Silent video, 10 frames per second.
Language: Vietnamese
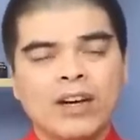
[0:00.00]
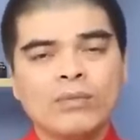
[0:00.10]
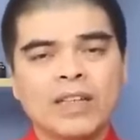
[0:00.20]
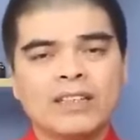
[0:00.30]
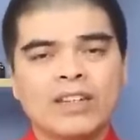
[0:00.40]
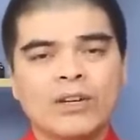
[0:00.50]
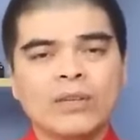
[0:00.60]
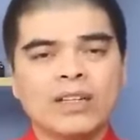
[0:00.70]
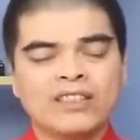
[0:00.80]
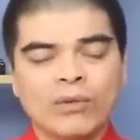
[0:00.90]
không thể
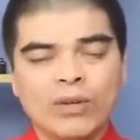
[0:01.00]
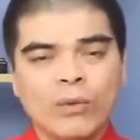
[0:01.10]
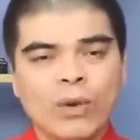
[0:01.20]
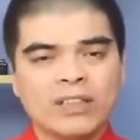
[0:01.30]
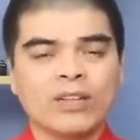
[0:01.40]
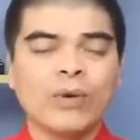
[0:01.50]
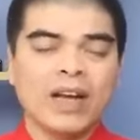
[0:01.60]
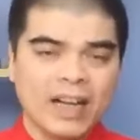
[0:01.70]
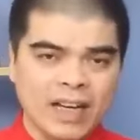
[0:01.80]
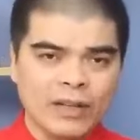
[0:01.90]
thiếu được trong cái cuộc sống
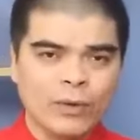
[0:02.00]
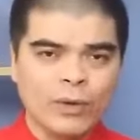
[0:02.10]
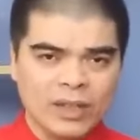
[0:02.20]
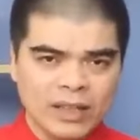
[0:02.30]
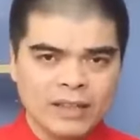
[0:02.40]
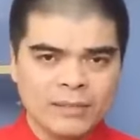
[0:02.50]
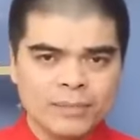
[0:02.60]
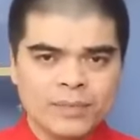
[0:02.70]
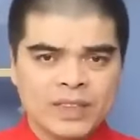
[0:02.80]
hàng ngày của con người